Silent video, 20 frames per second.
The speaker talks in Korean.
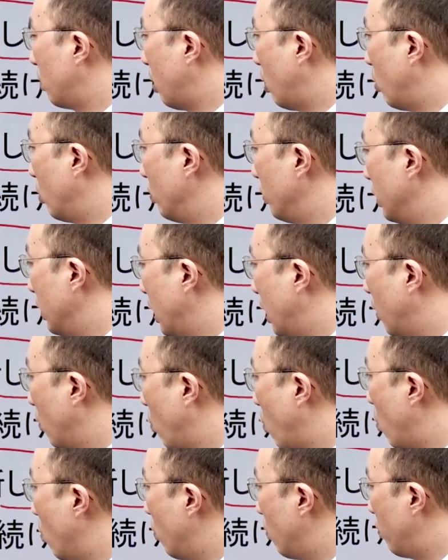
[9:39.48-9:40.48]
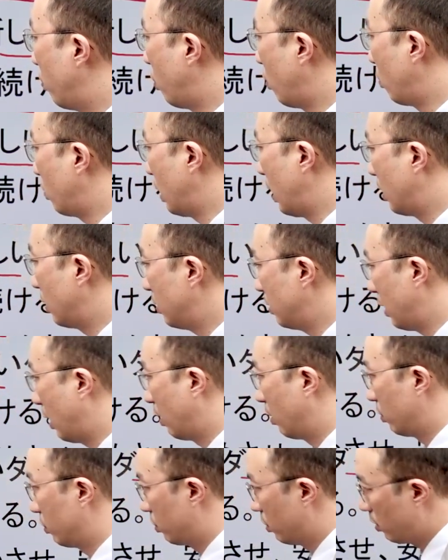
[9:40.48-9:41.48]
나옵니다. 공포라는
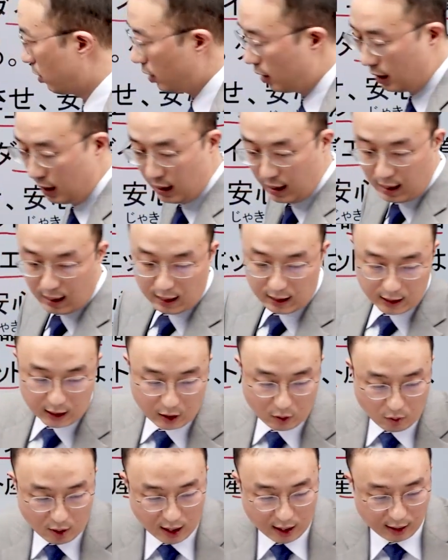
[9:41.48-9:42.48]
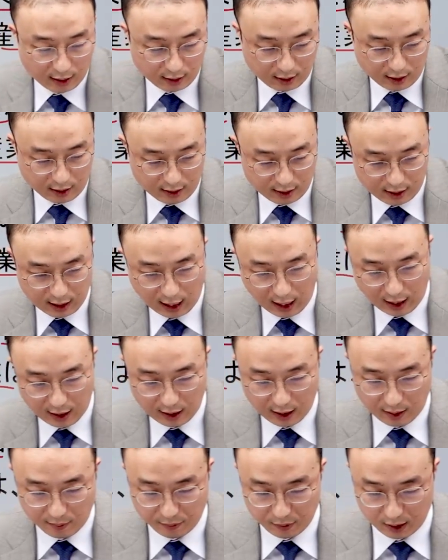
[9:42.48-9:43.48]
단어죠. 이와 같은
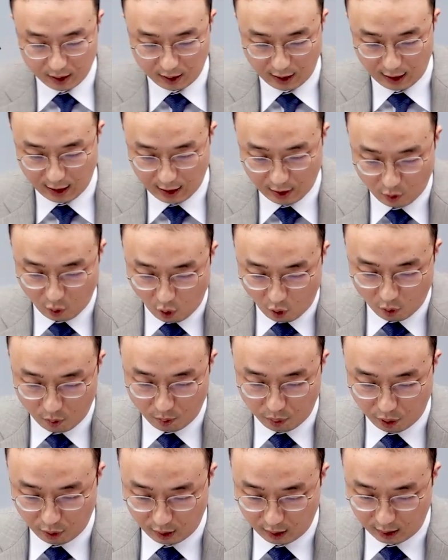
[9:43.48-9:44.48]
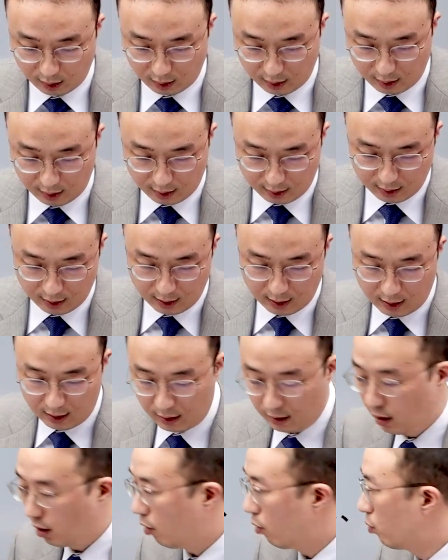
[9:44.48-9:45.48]
사람들의 공포를
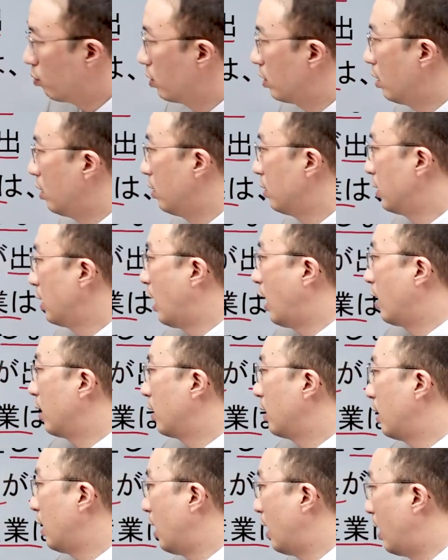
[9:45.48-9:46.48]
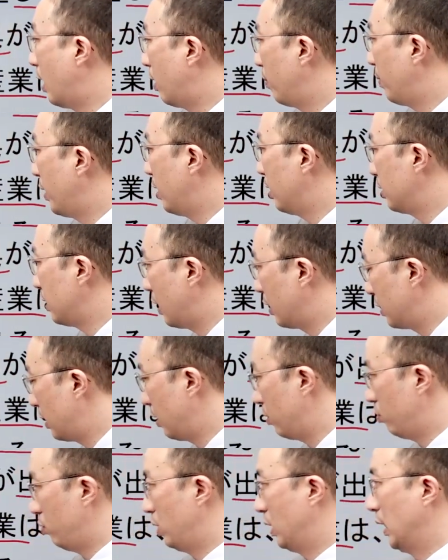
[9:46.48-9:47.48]
더욱더 타카메
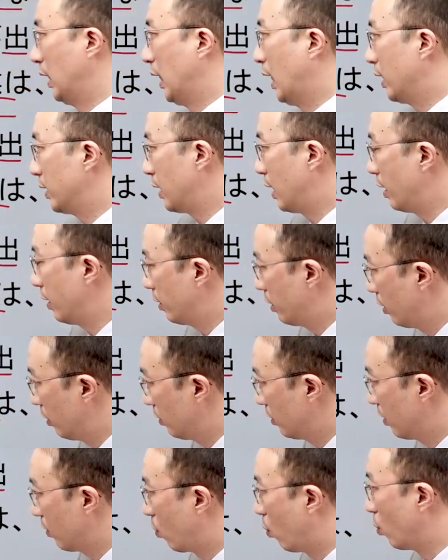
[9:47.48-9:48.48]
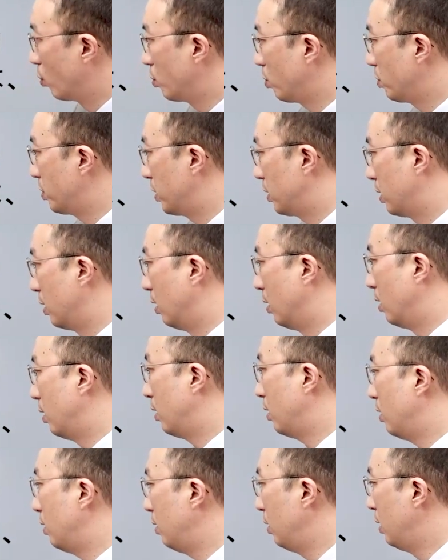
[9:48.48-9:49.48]
사세루니까 사익형이죠.
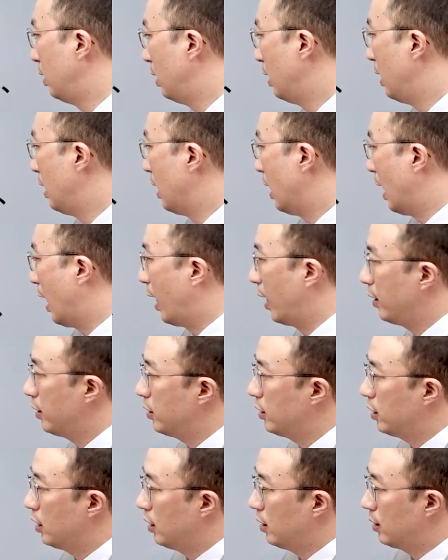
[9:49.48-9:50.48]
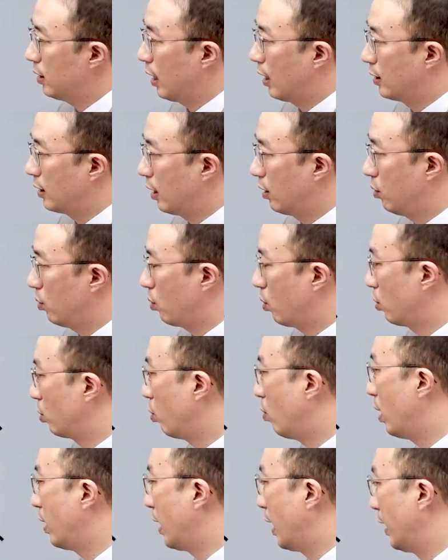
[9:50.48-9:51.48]
고조시켜 안심 사세루
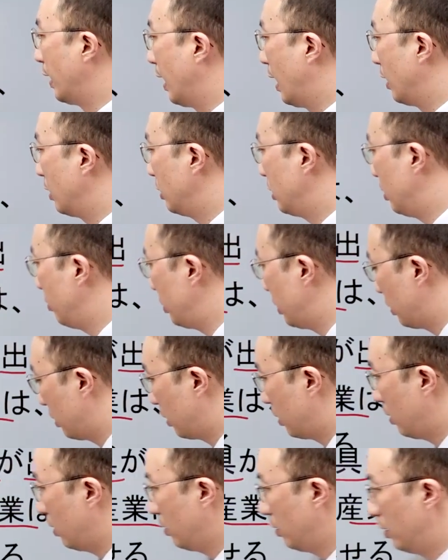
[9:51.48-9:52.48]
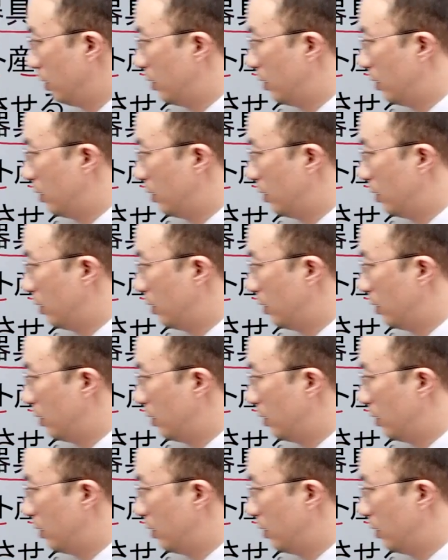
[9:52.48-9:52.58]
코토와나이, 안심시키는